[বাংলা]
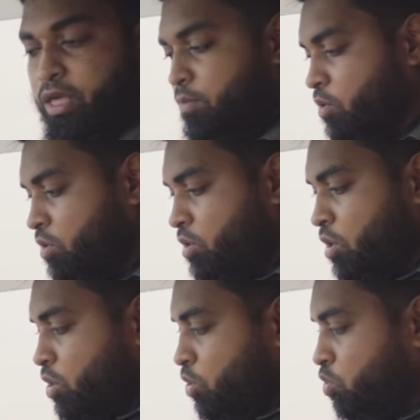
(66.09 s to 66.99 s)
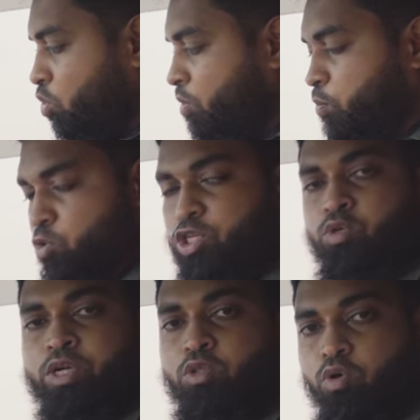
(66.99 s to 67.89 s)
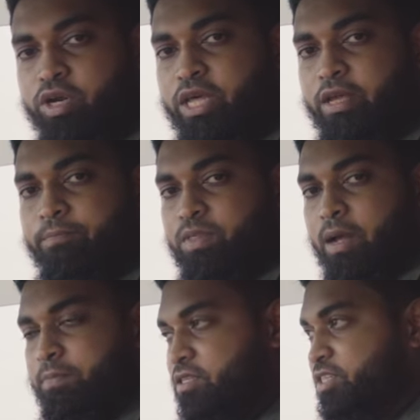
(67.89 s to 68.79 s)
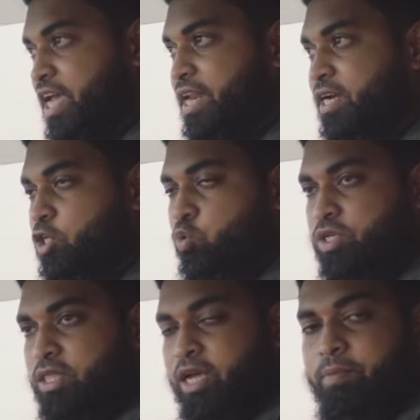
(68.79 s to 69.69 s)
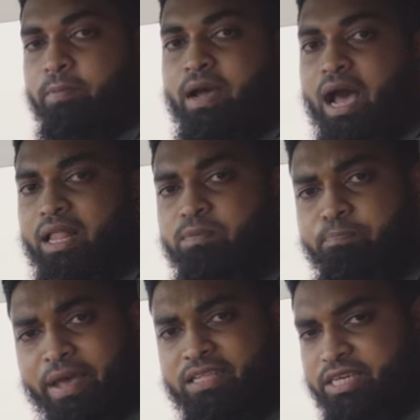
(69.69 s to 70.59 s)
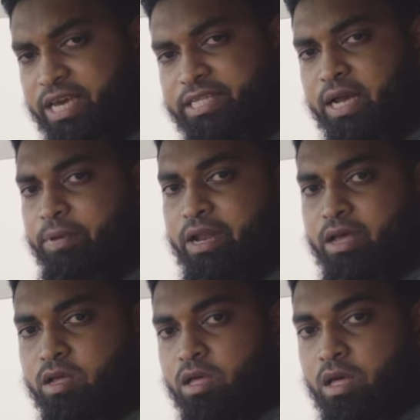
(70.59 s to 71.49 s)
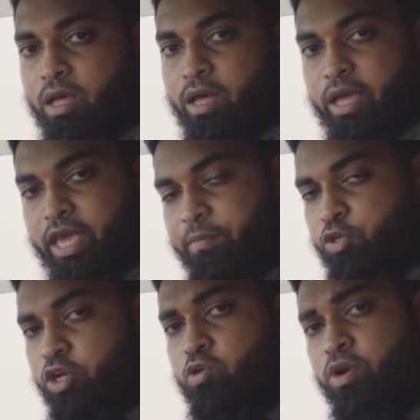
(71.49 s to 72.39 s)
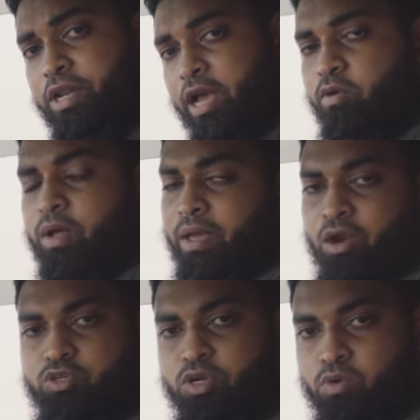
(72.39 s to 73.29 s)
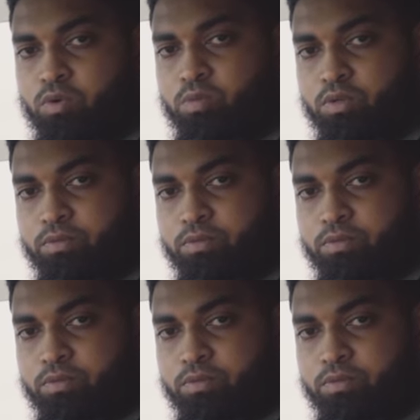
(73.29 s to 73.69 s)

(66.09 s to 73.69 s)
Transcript: এবং কোন পজিশনে ধরলে স্টিয়ারিংটা সোজা থাকবে বা হাত প্যাচ খেয়ে যাবে না এই বিষয়গুলো নিয়ে এখন আমি আলোচনা করব